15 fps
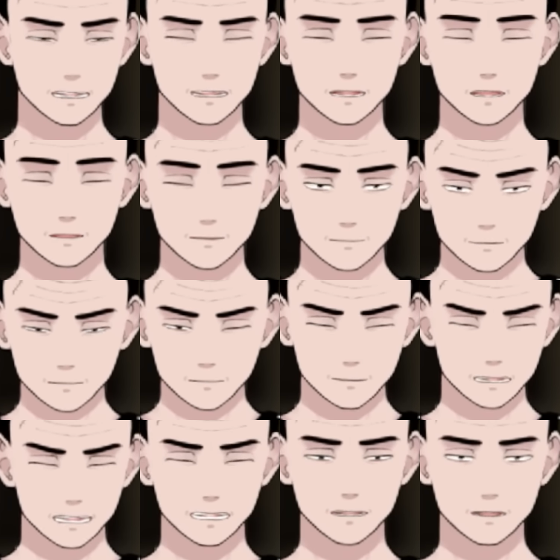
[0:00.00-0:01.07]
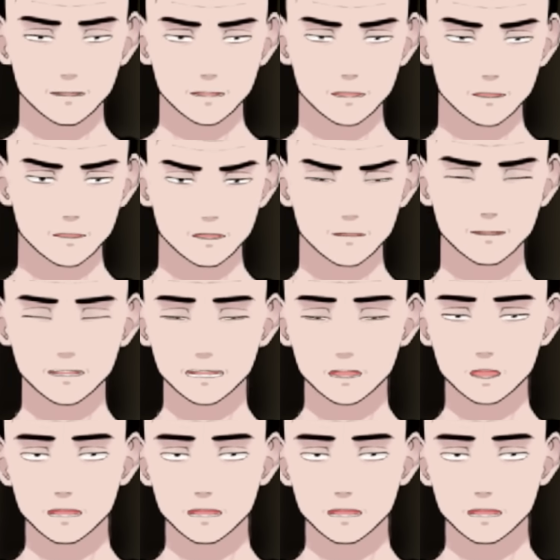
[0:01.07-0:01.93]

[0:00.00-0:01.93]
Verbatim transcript: 今まずない。っていうのは、